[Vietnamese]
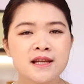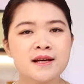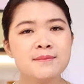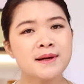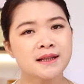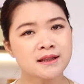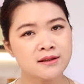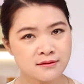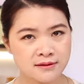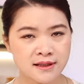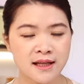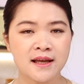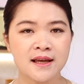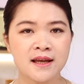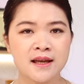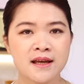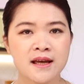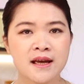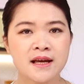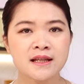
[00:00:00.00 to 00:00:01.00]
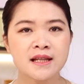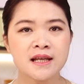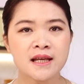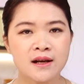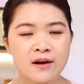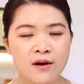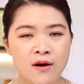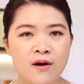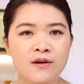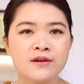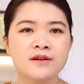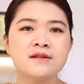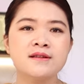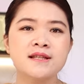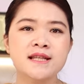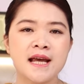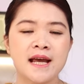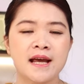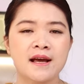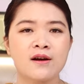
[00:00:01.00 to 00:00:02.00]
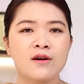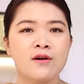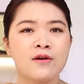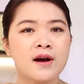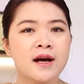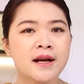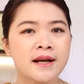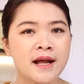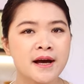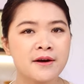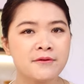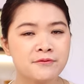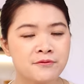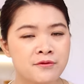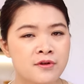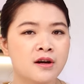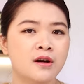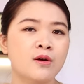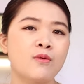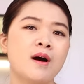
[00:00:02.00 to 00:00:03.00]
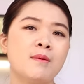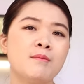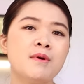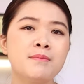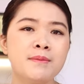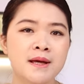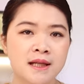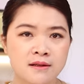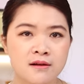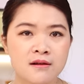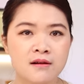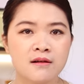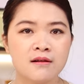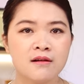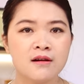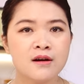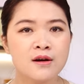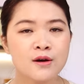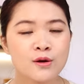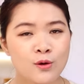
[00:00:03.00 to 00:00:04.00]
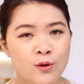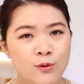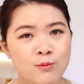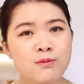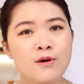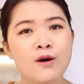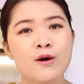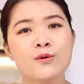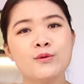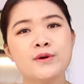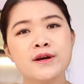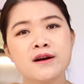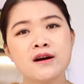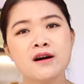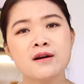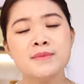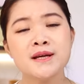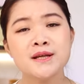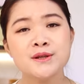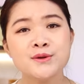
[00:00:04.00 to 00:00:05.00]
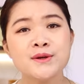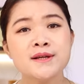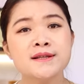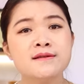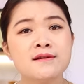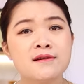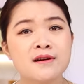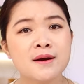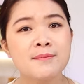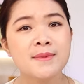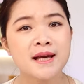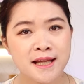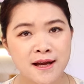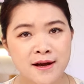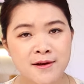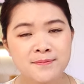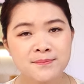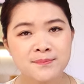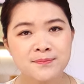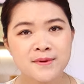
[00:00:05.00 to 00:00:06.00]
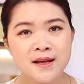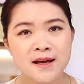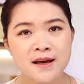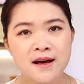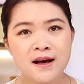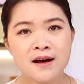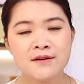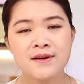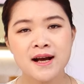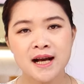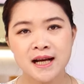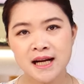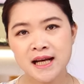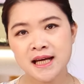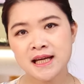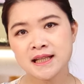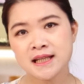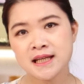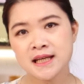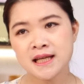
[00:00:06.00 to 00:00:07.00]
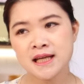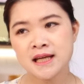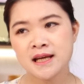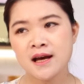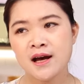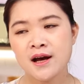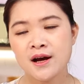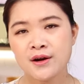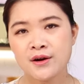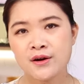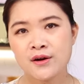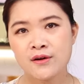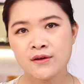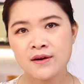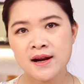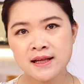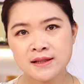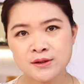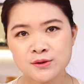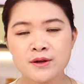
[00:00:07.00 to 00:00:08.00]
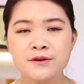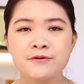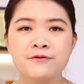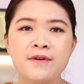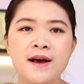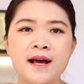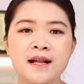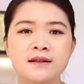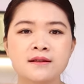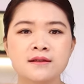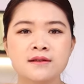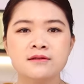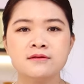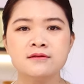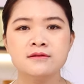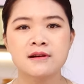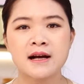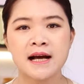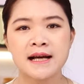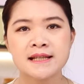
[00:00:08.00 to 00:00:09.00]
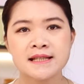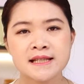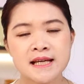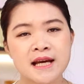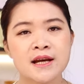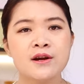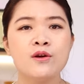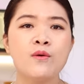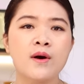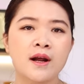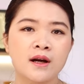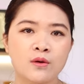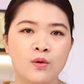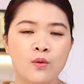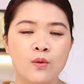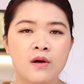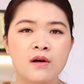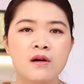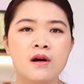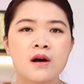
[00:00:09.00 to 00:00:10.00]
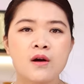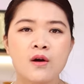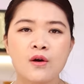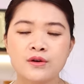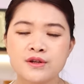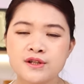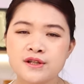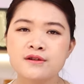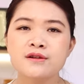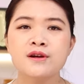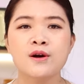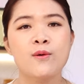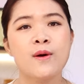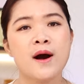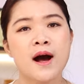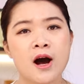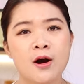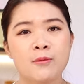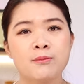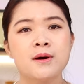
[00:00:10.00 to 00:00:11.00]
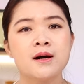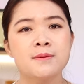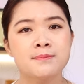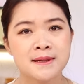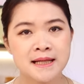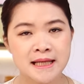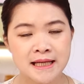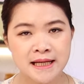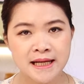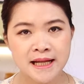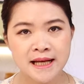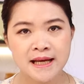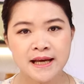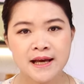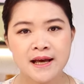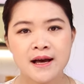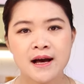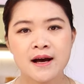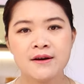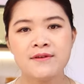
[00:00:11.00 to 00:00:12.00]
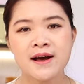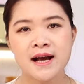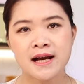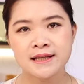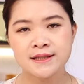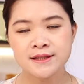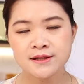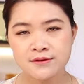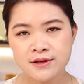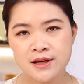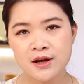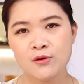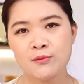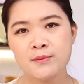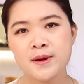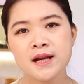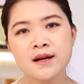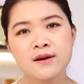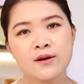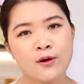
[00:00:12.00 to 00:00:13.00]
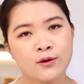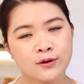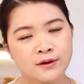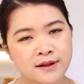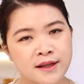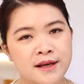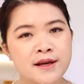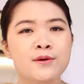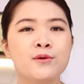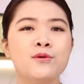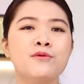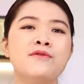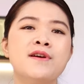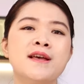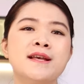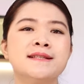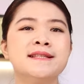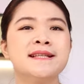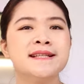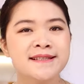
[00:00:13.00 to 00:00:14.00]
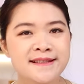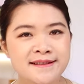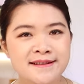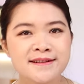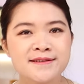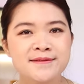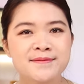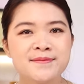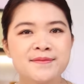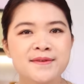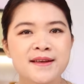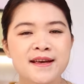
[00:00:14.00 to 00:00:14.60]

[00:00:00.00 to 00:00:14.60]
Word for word: Nhưng mà thực tế thì có những trẻ có cân nặng vượt quá mức bình thường cũng có nguy cơ bị suy dinh dưỡng các mẹ nhé. Và cái này thì nó là xuất phát từ cái chế độ ăn uống còn chưa được khoa học hợp lý này và cái sự hiểu biết còn thiếu về dinh dưỡng.